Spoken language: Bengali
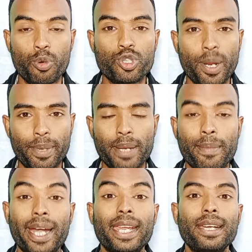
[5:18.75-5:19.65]
অবশ্যই আপনাকে
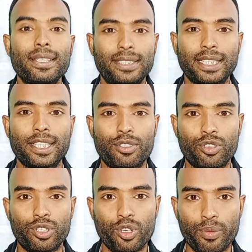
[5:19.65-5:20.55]
মার্কেট যাচাই
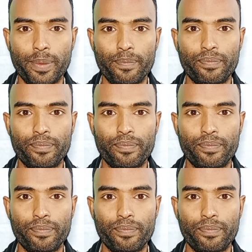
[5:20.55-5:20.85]
করতে হবে